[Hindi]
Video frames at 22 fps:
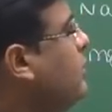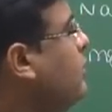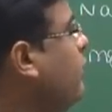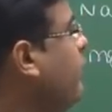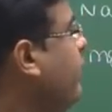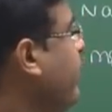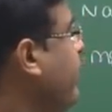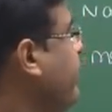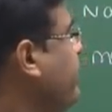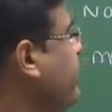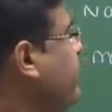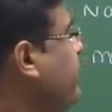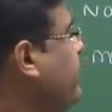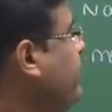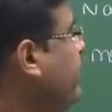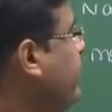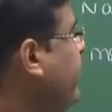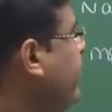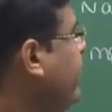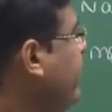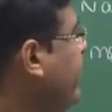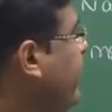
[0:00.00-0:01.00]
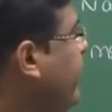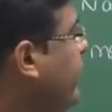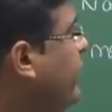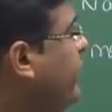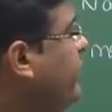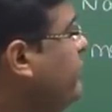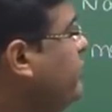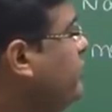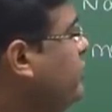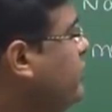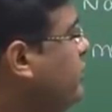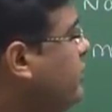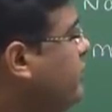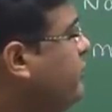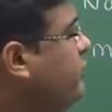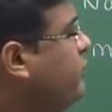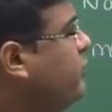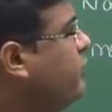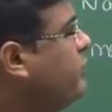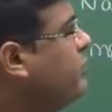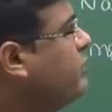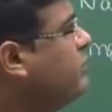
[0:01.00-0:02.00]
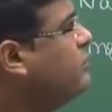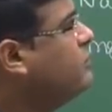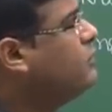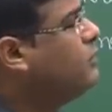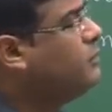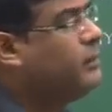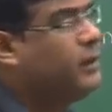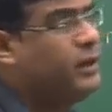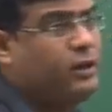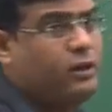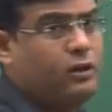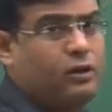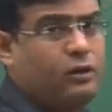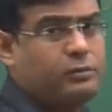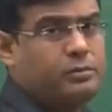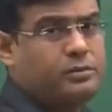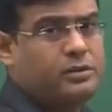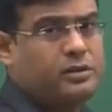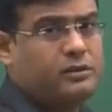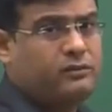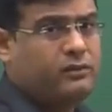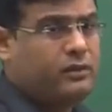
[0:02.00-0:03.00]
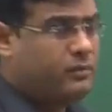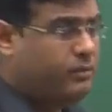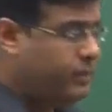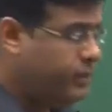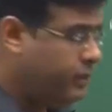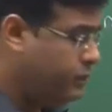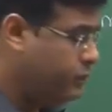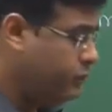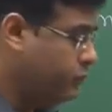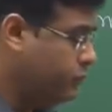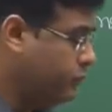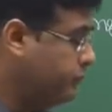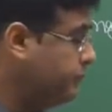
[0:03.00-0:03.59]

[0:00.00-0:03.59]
और एफसीसी में कितने आइटम्स होंगे फोर तो माई ऑप्शन विल बी टू